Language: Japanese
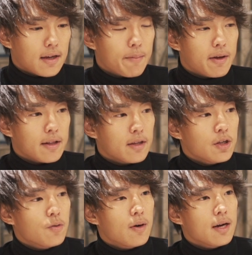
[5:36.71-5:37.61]
カメラってい
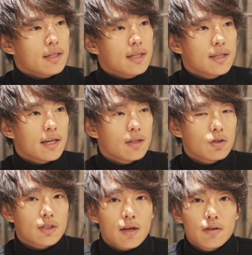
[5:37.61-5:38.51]
うのは人間の
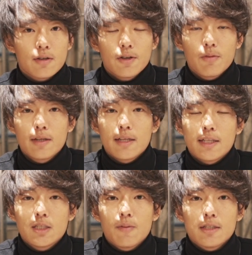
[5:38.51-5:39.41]
視覚色味に
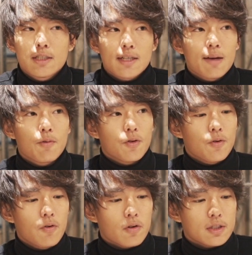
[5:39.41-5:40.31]
一番近いも
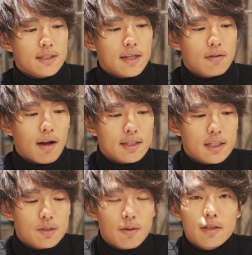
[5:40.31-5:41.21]
のを自然と当て
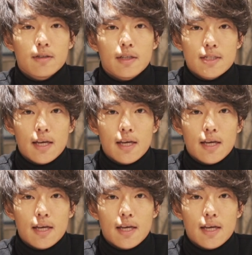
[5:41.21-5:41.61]
てしまってるんです